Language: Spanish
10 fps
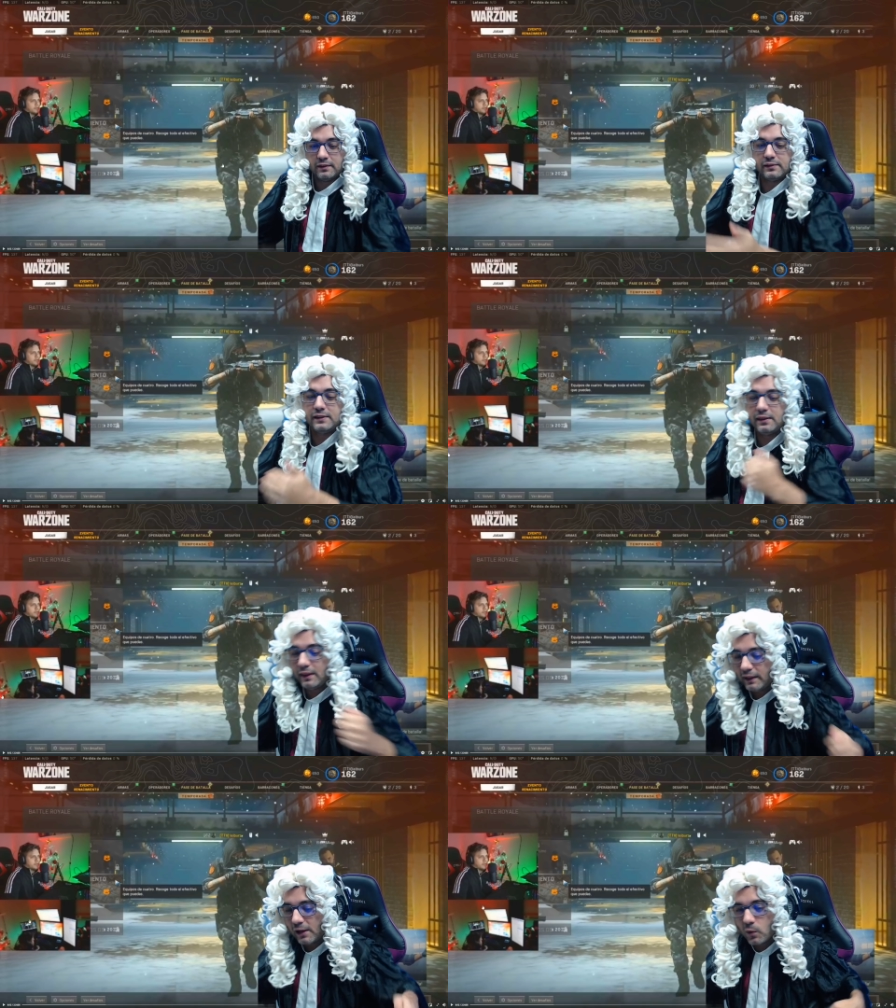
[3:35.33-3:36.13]

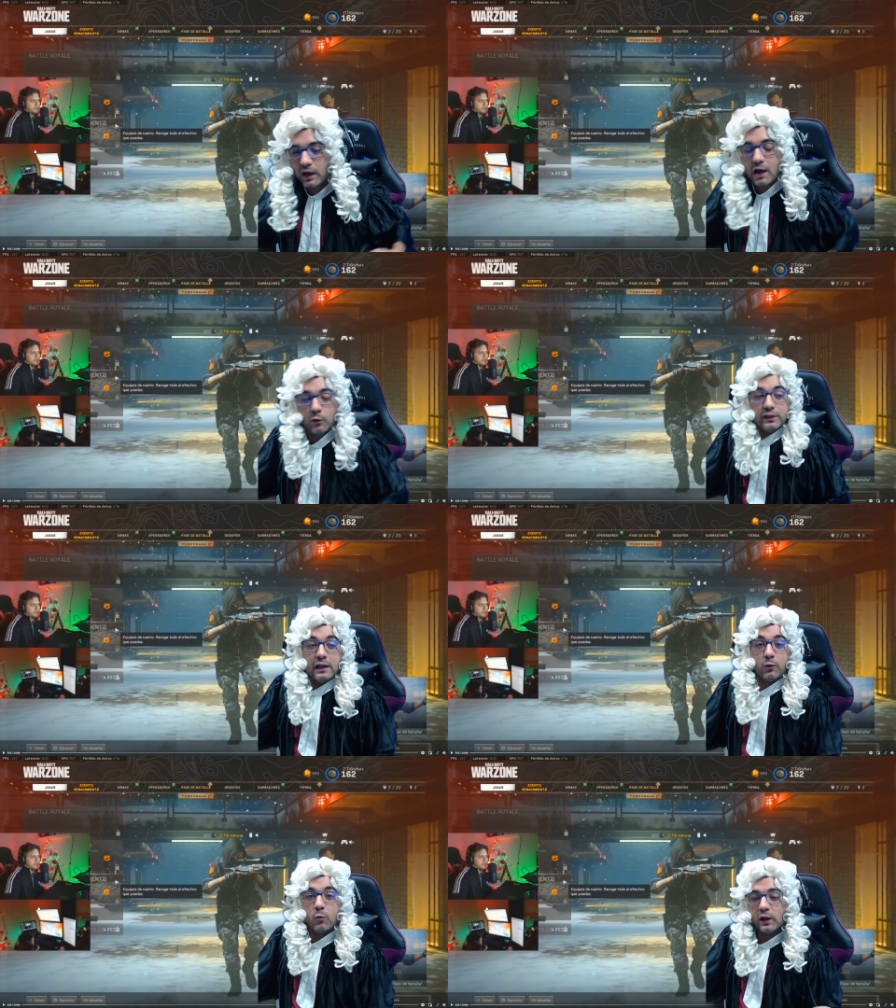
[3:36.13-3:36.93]
Dice que juega con
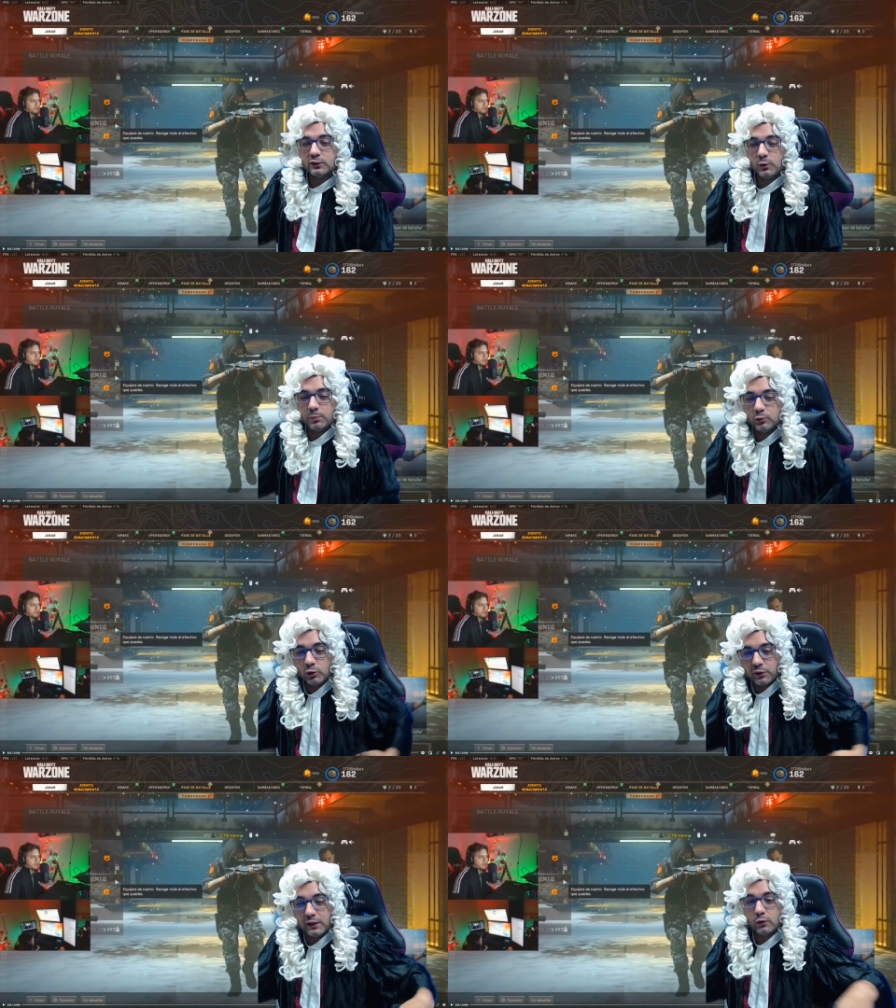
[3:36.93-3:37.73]
el
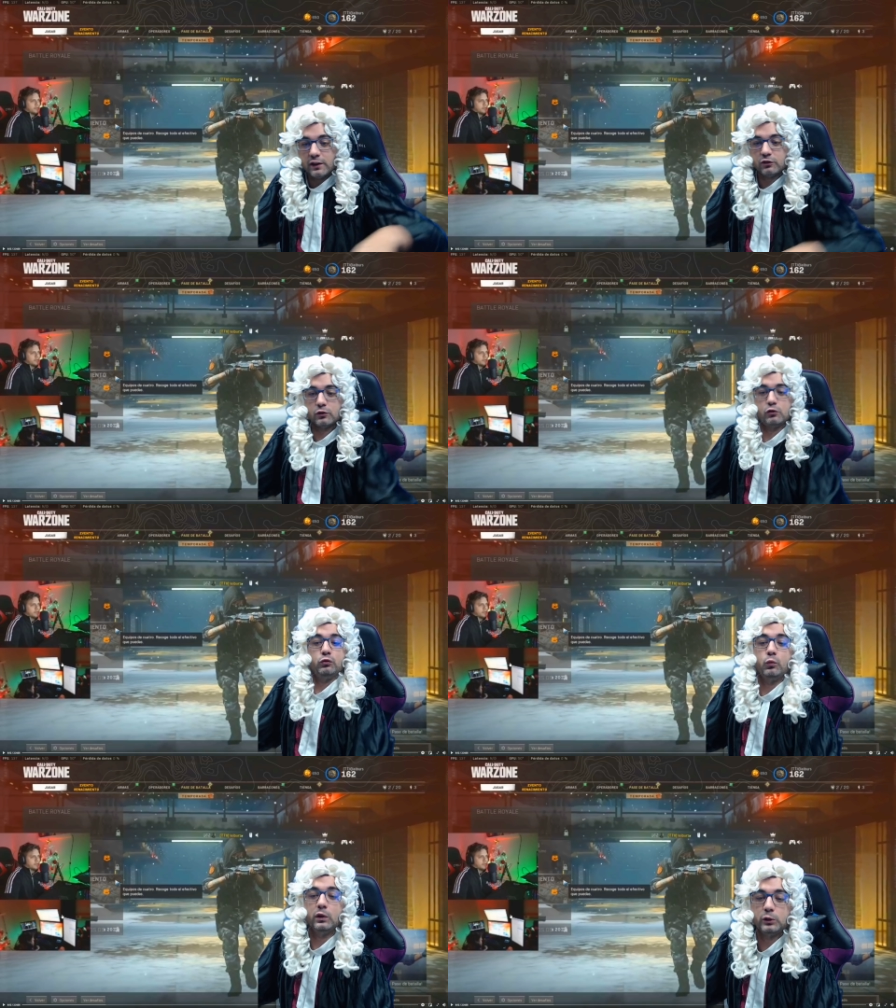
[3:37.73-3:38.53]
4.0, que esto no es
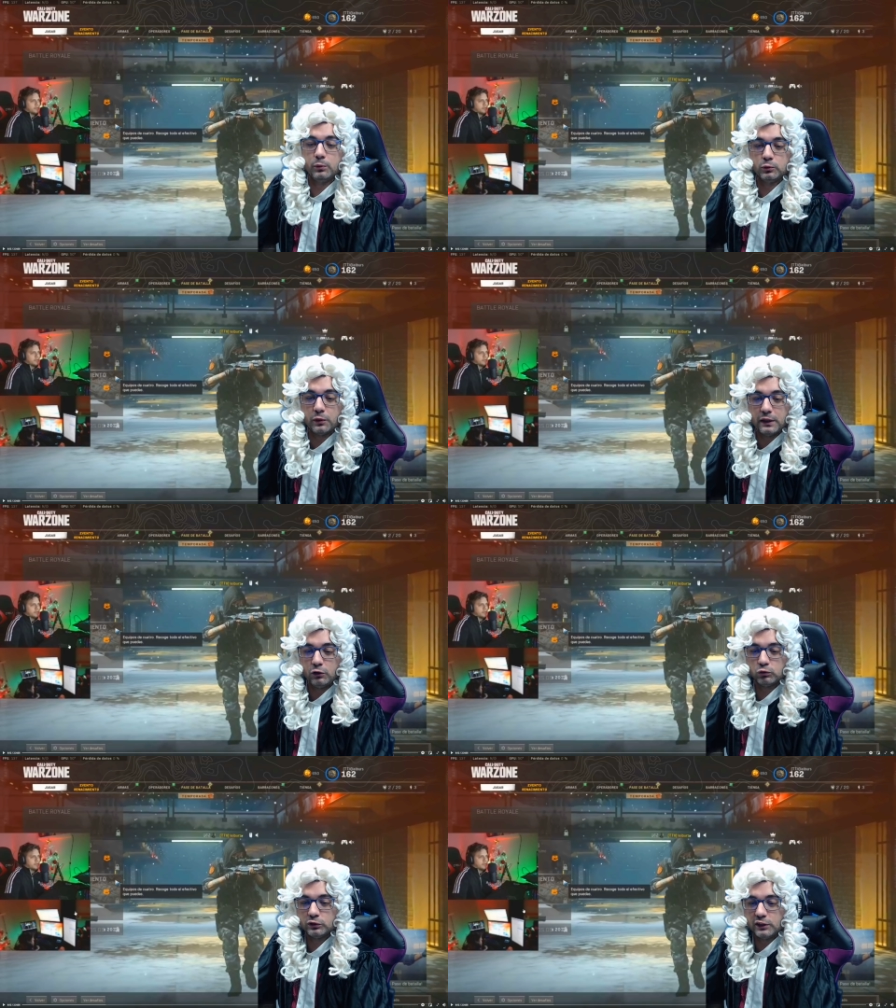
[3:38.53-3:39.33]
un 4.0,
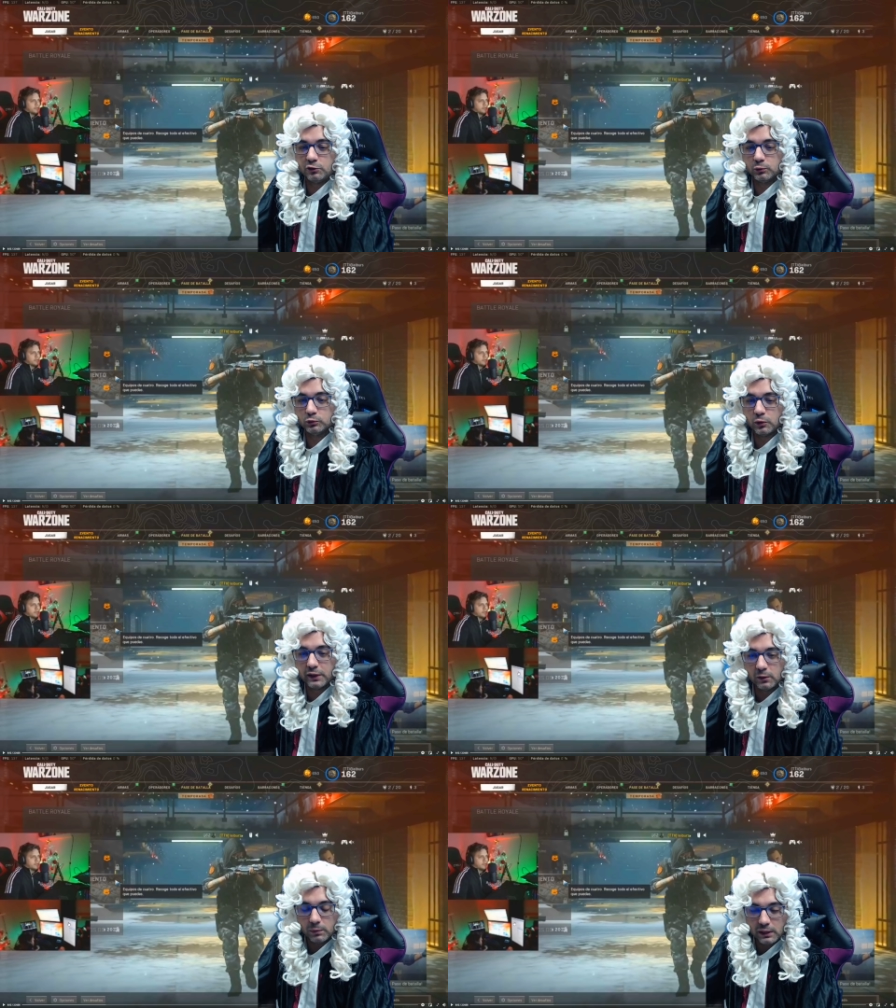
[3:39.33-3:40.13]
es un
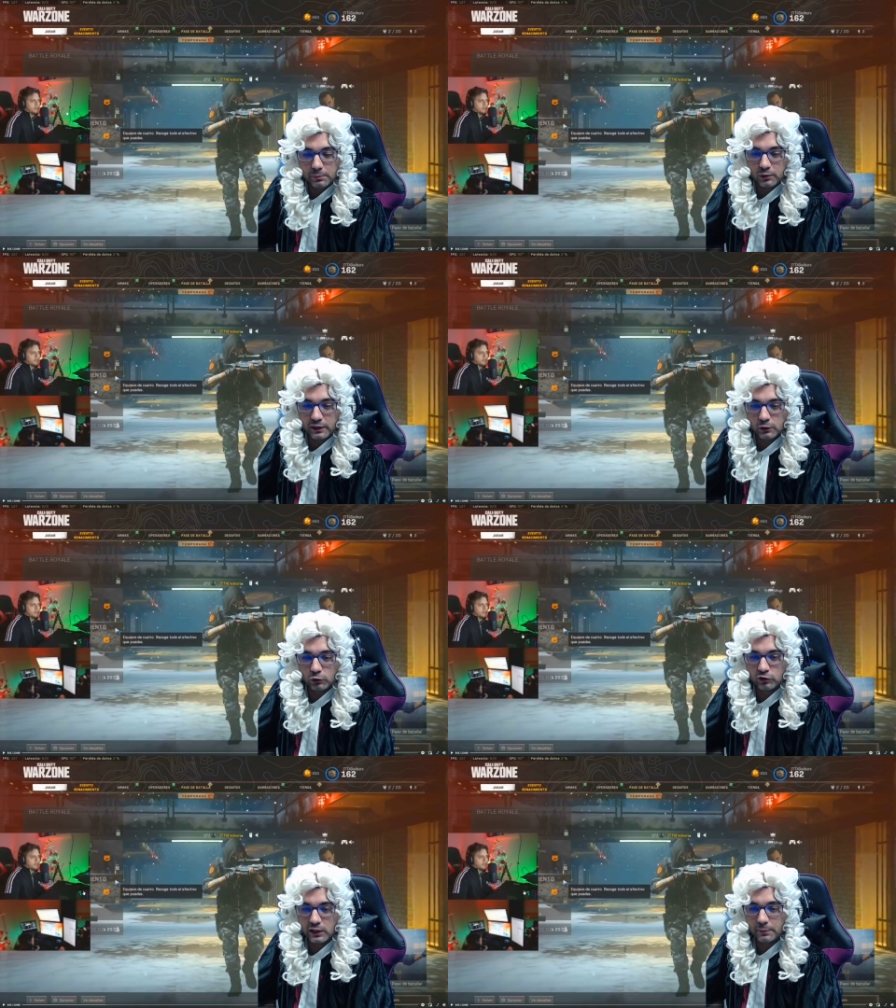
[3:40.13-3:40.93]
3.0, ¿vale? Porque no
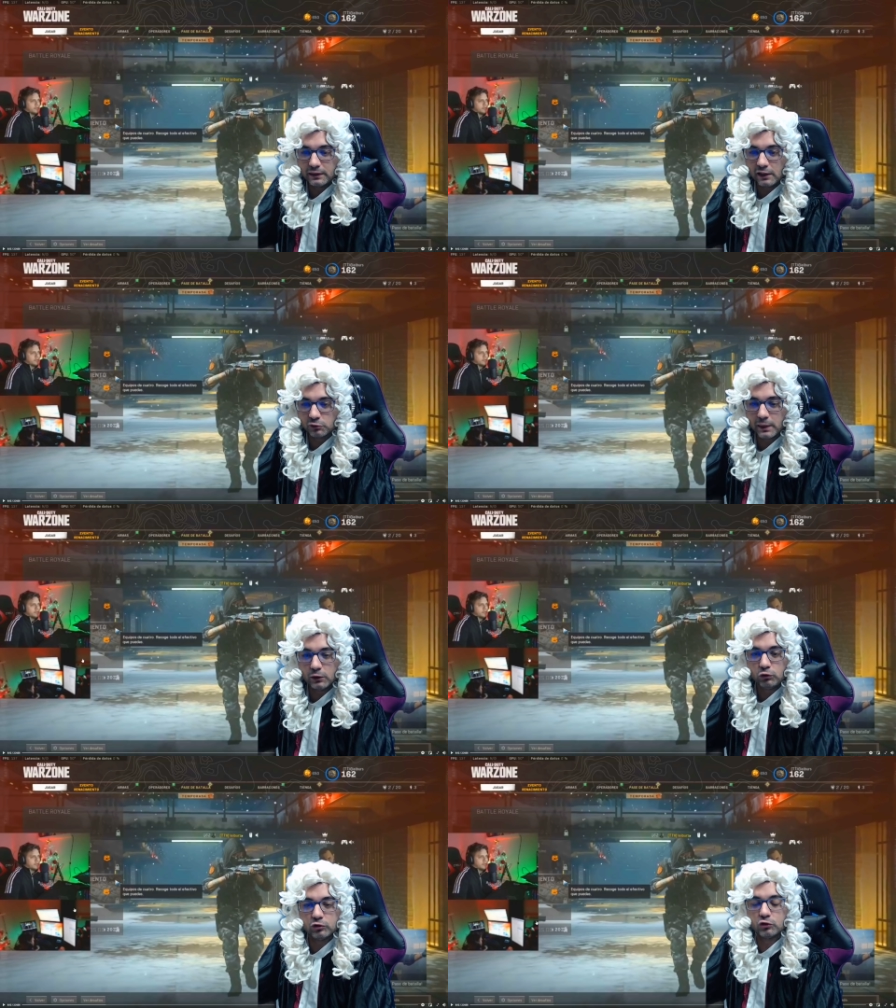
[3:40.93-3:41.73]
se le ven las
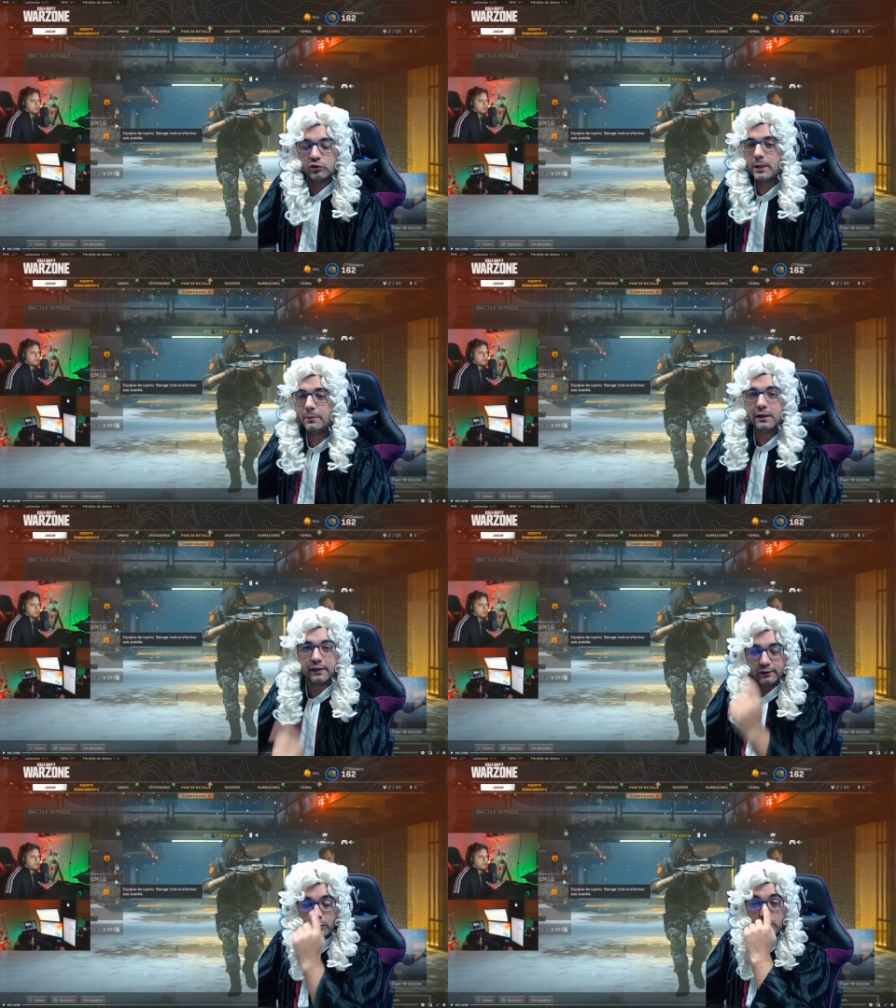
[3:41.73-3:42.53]
manos, no se le ve el
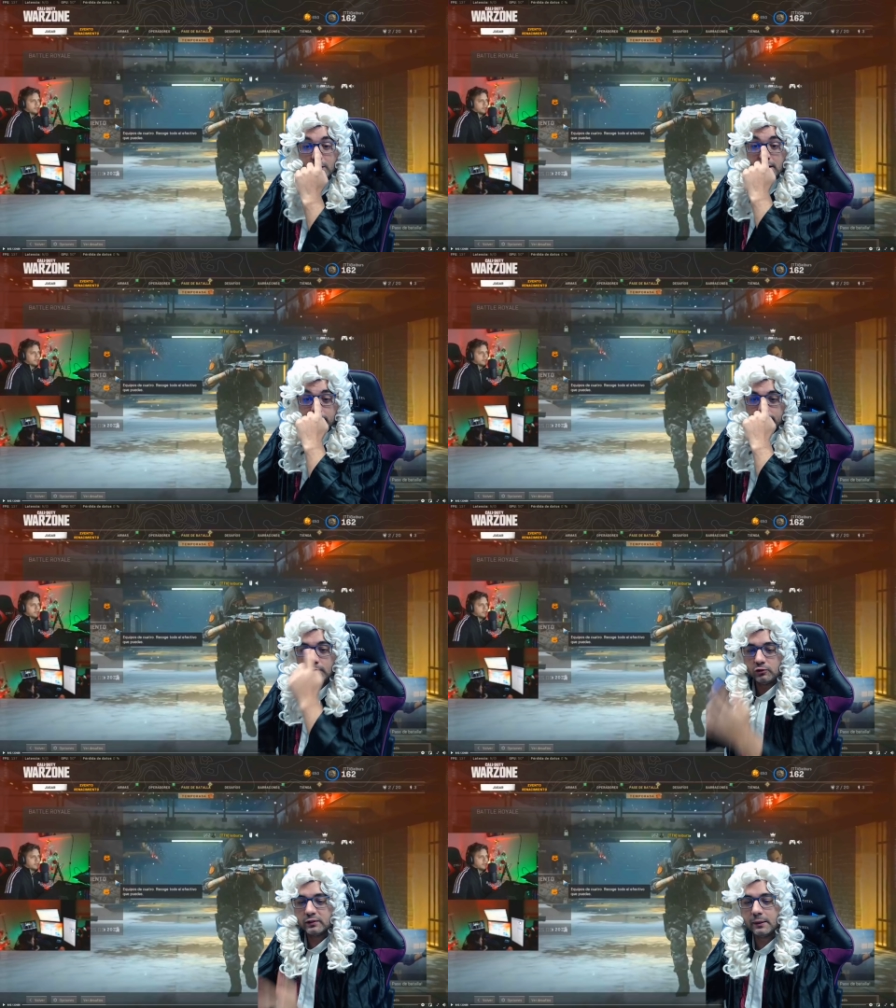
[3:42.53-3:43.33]
ratón,
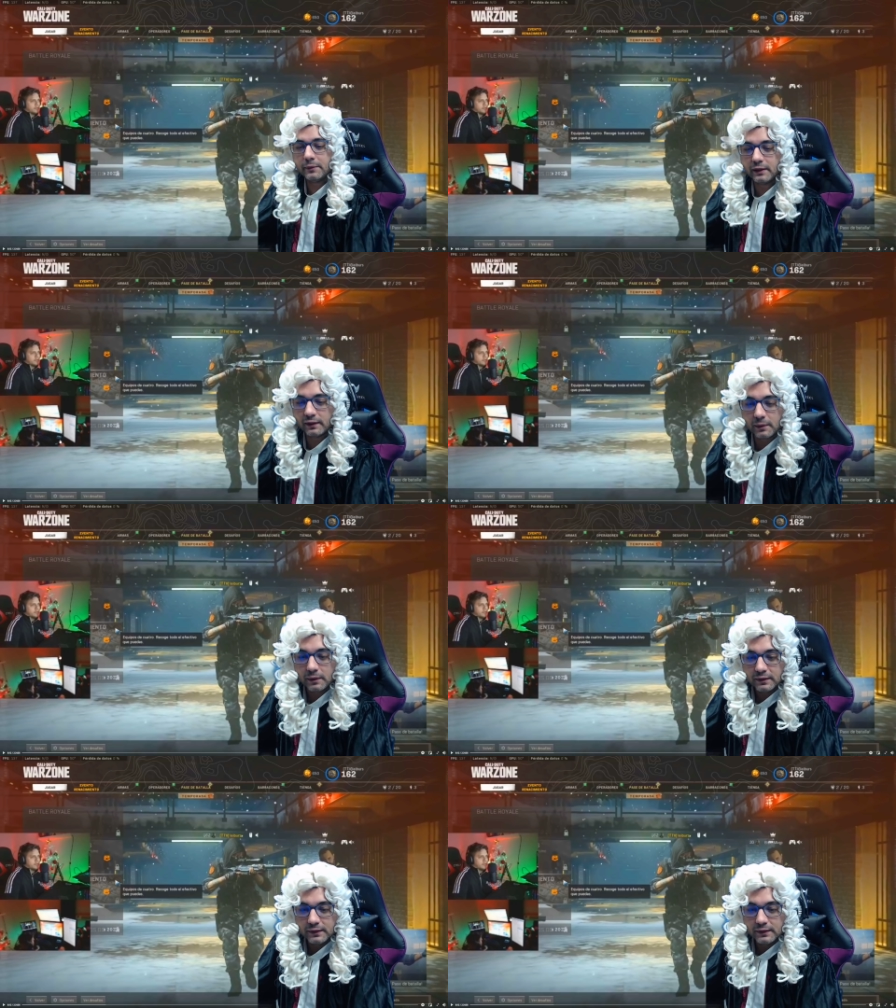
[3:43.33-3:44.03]
no se le ve nada,